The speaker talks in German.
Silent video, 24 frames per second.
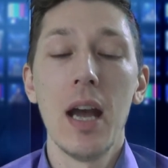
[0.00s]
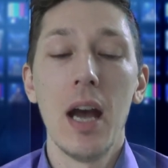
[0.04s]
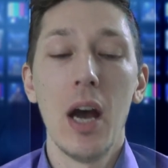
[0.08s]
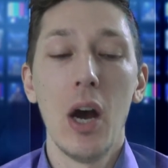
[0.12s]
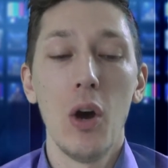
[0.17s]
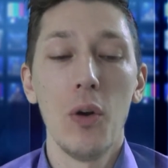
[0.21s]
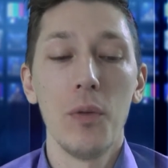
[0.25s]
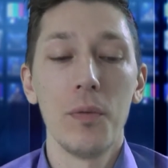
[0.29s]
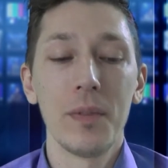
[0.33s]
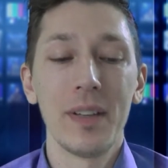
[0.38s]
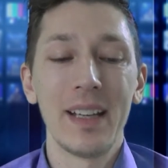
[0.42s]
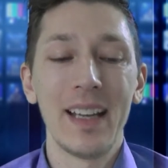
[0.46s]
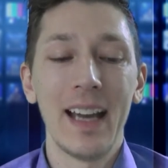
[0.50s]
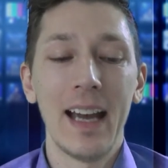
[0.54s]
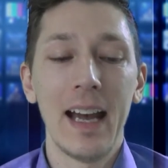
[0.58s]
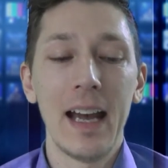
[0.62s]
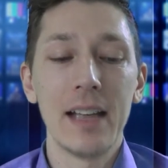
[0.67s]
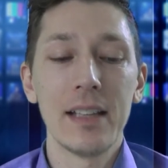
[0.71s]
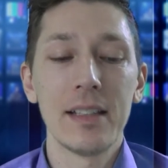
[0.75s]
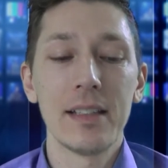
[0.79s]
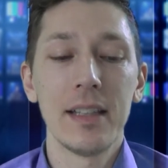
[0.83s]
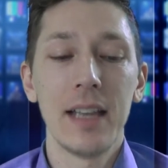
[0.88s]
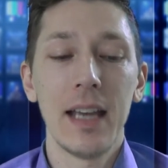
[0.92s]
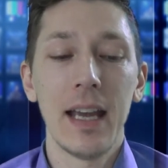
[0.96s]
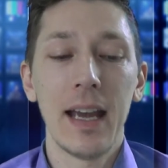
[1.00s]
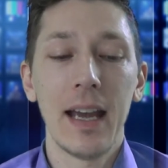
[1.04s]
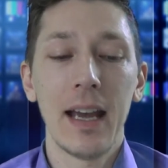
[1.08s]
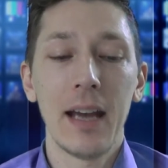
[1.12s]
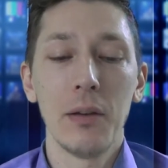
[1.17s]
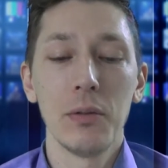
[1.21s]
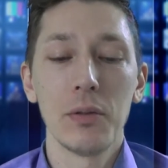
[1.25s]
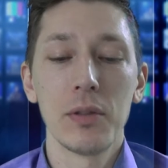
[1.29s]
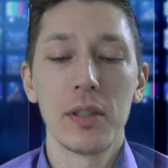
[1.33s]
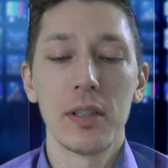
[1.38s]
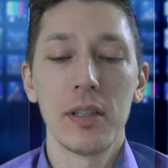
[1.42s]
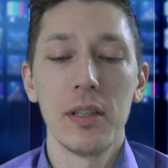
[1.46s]
auf Gras
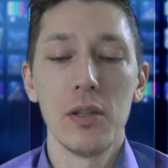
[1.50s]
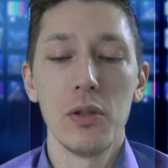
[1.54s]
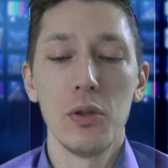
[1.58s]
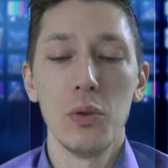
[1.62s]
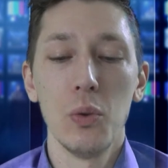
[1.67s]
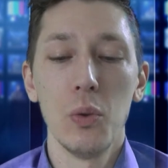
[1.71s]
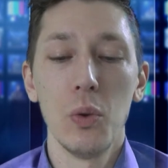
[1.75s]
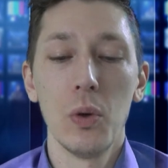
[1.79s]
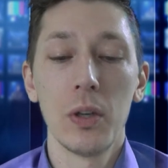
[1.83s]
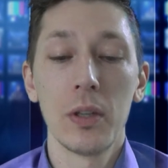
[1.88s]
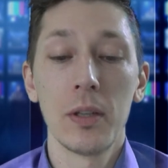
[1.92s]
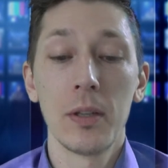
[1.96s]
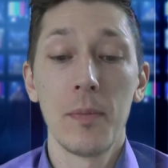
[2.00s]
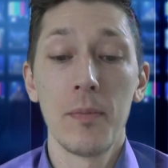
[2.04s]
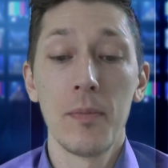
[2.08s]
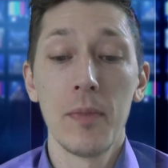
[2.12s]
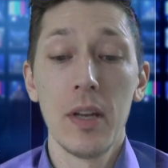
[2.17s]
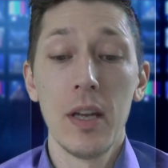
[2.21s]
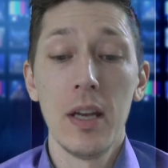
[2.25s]
herausgesucht.